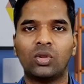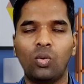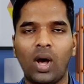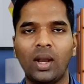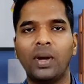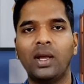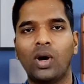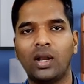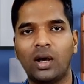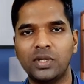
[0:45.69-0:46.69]
तो वन बाय
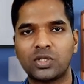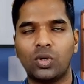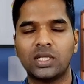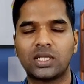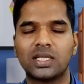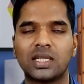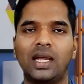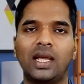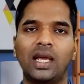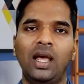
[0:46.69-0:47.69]
वन हम इसको डिस्कस
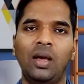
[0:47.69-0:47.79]
करेंगे